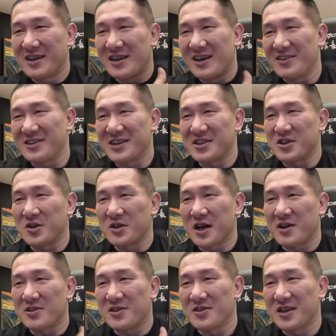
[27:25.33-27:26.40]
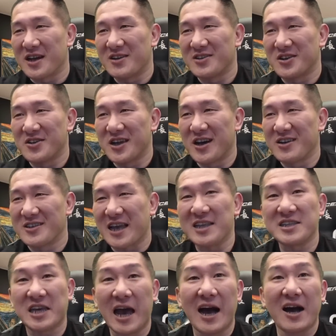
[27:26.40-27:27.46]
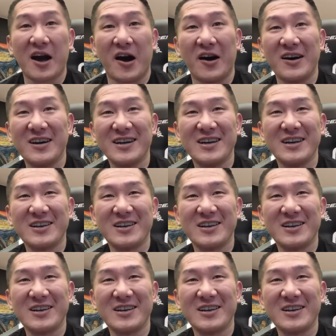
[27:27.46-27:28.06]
了解，收到，收到，收到，三枪哦，